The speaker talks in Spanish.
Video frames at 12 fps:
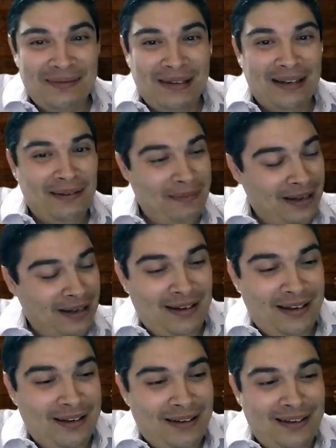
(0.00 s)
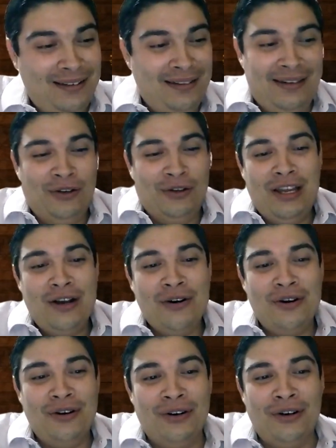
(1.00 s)
y, lo
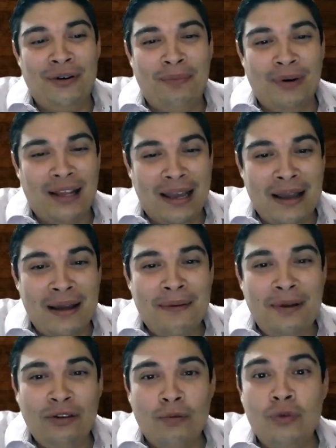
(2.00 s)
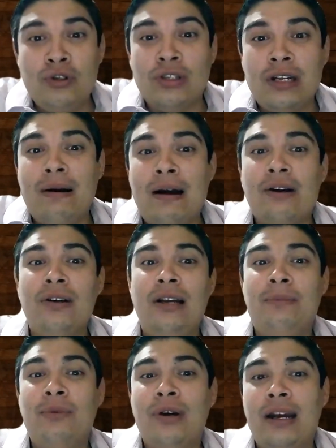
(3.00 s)
digo porque he visto mucho trabajo de
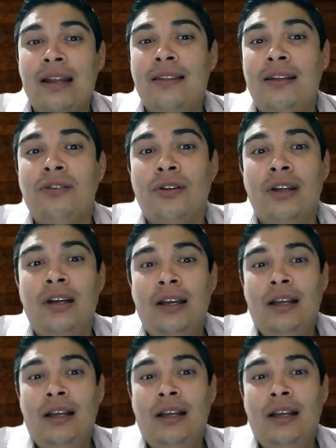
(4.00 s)
las mujeres dentro